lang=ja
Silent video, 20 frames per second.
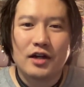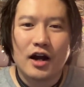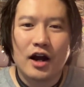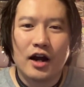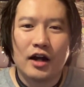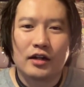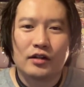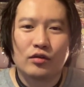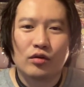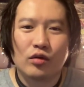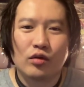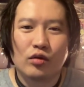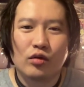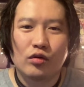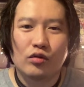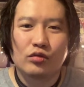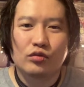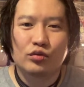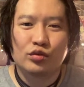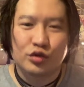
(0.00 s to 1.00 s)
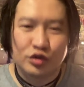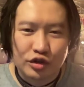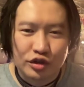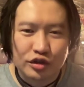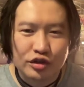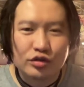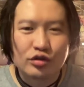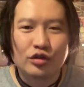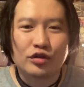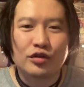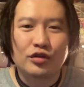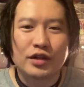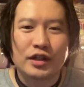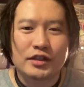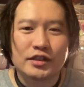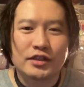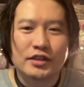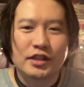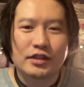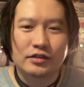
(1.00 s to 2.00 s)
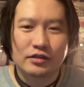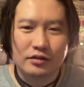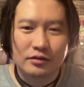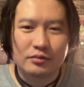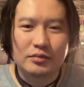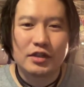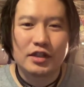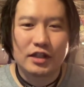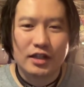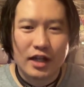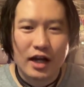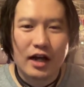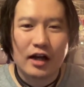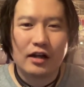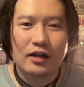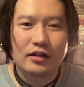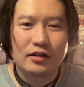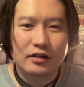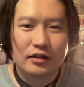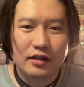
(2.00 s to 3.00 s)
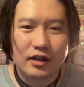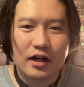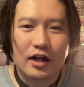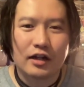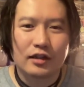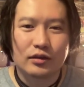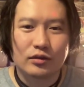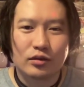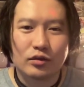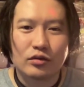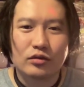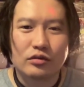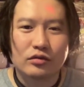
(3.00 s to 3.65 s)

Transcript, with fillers: あの、普通の人たちです、みんな。あの、